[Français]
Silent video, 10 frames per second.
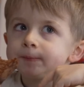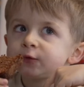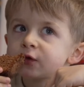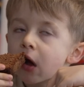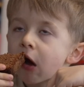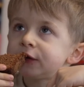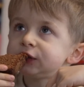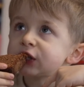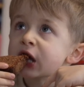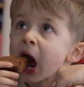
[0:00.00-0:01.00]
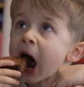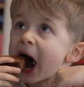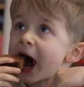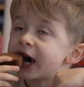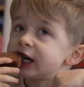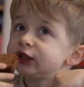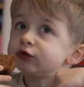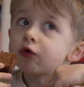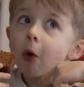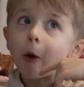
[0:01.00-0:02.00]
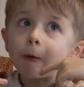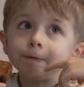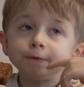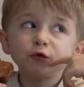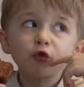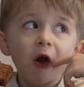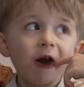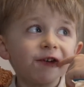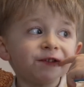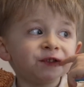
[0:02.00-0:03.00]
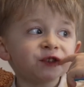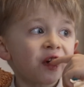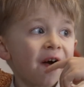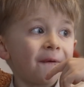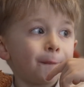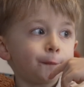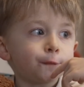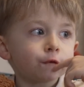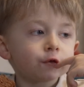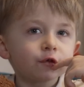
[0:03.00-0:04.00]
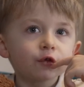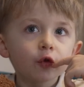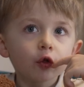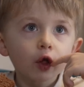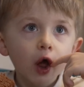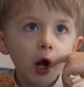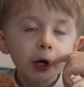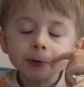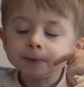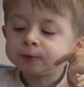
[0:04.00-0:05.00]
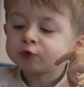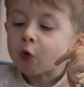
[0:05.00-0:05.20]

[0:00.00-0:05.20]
hein. on a un, petit garçon merveilleux, on est vraiment les, parents les plus heureux du monde,